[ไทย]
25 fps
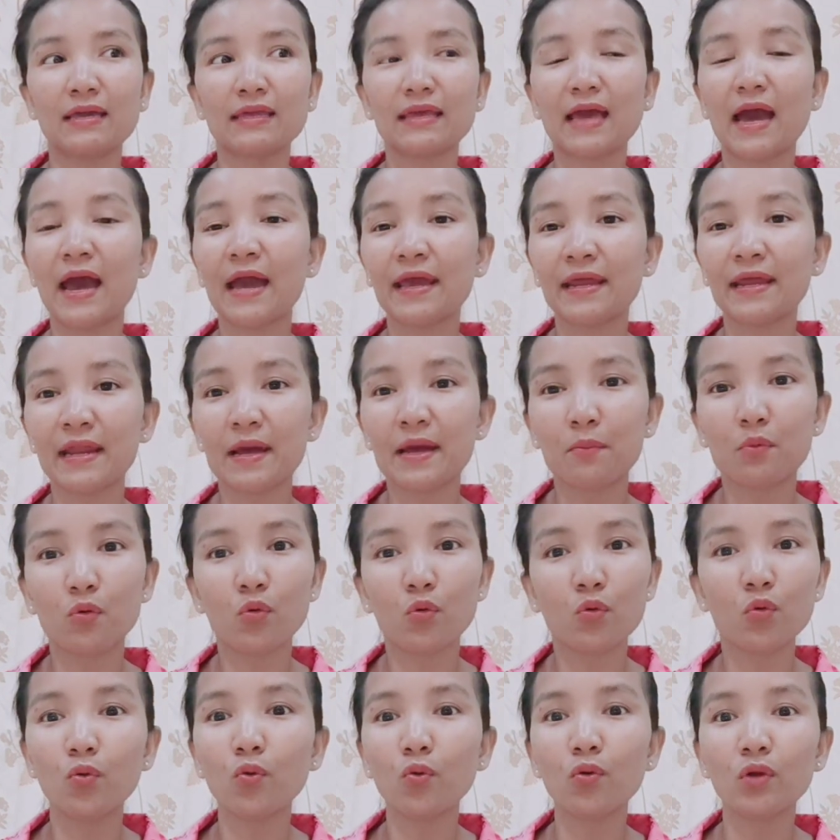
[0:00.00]
ยายน่ะบ่
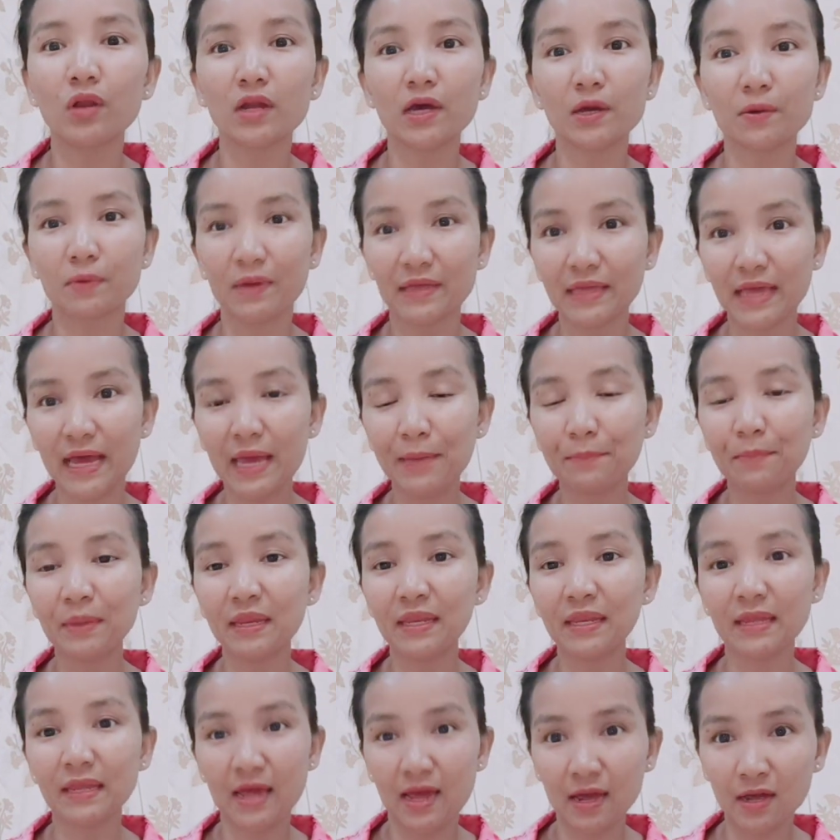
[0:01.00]
ฮู้เลยว่ายายเป็น
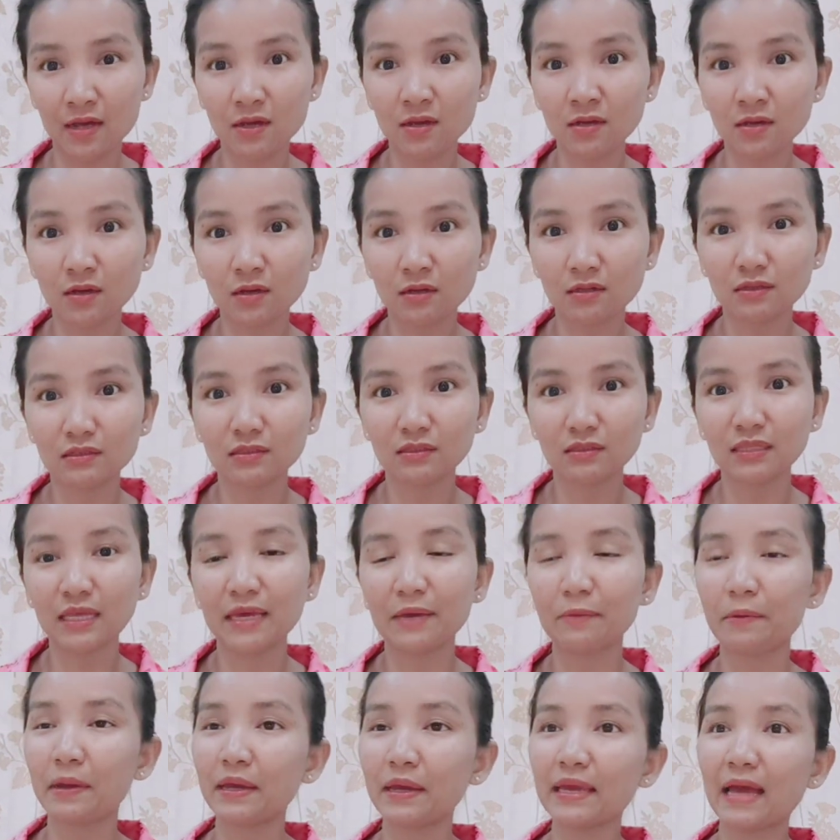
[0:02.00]
หยังแต่
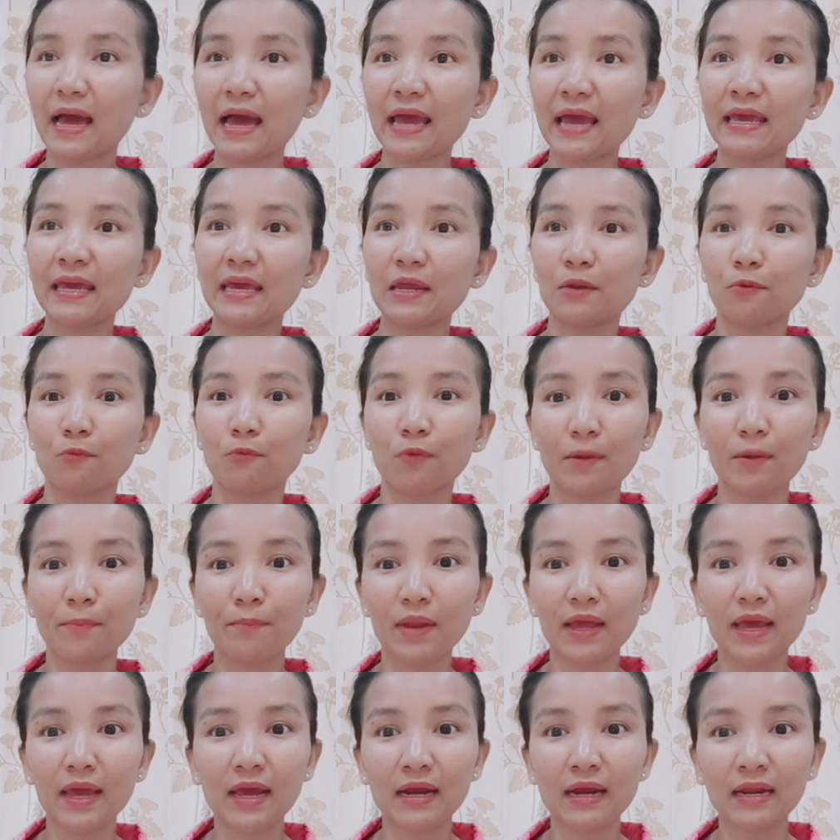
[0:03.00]
ว่ายายเห็นแวบ
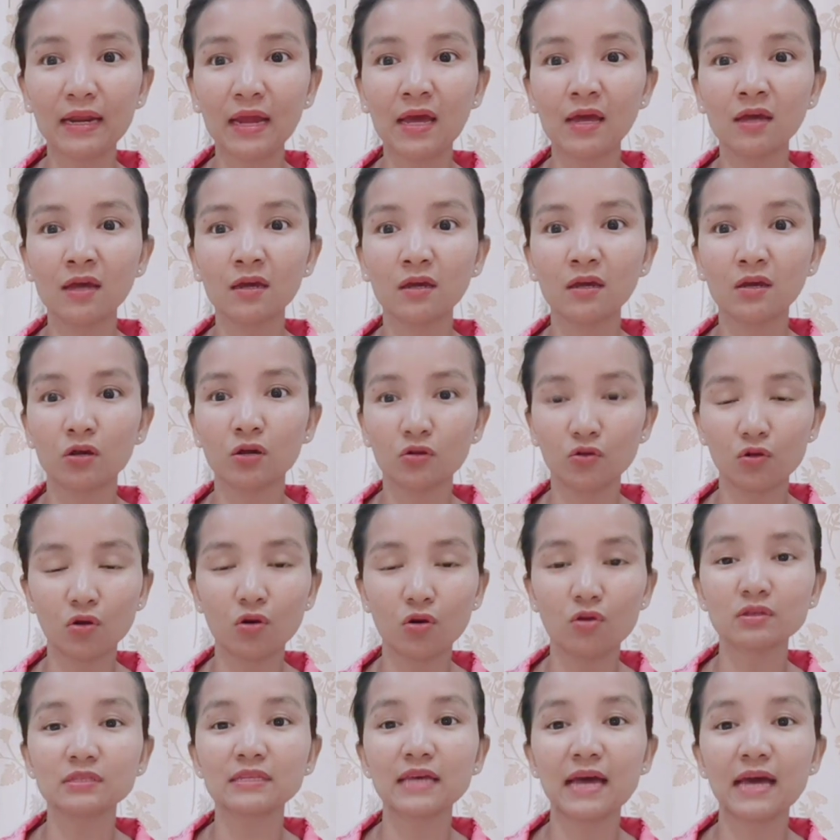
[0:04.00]
แรกนะน้อ
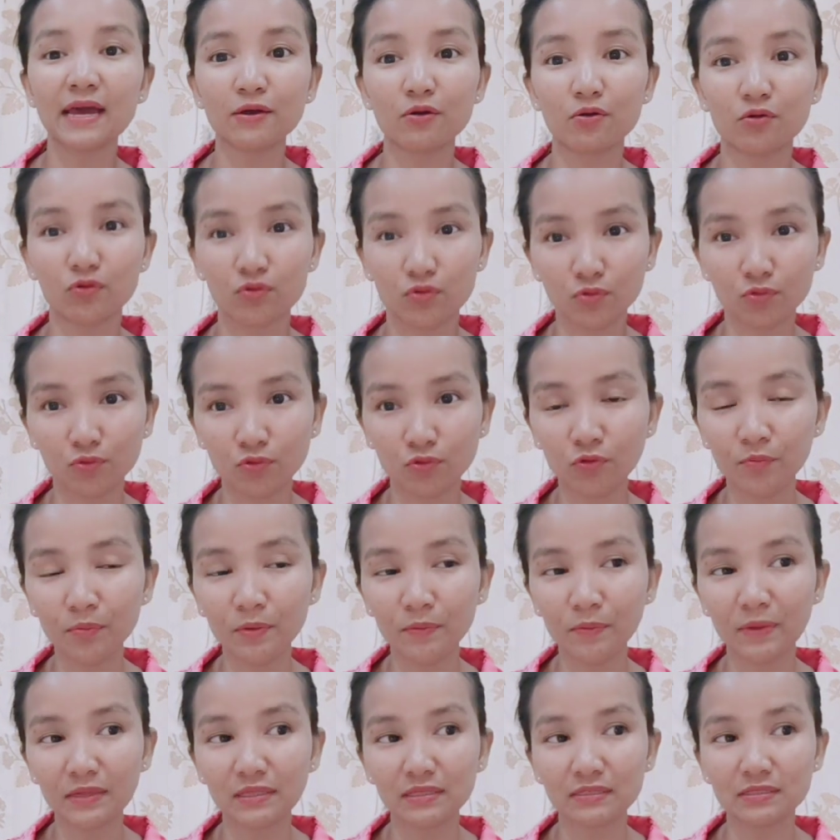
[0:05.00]
งชายของหนูเพิ่
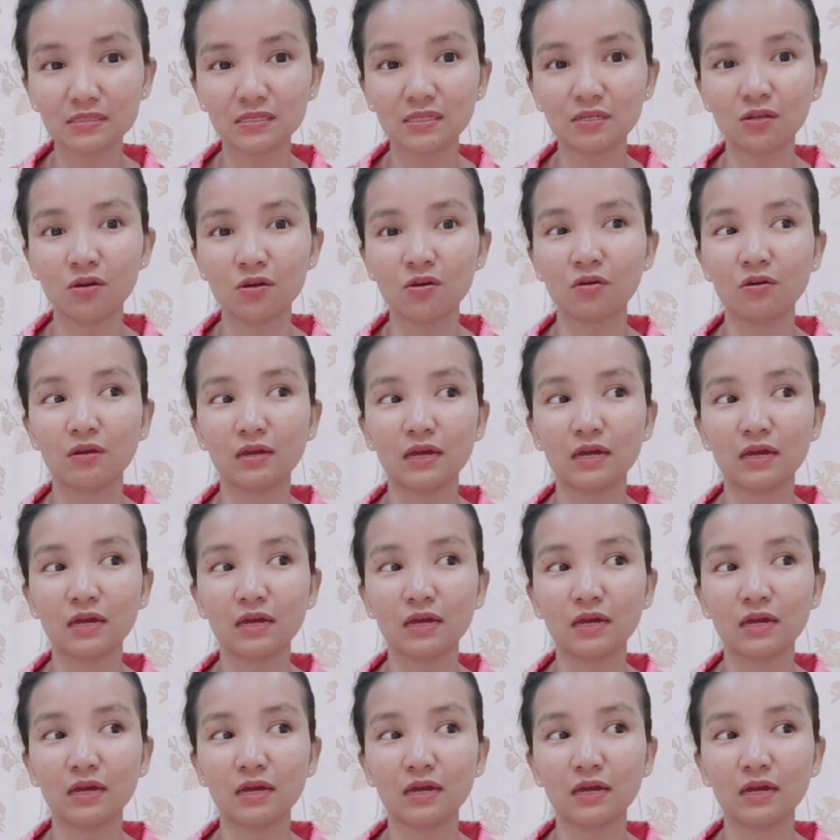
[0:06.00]
นว่าจังสีเนาะ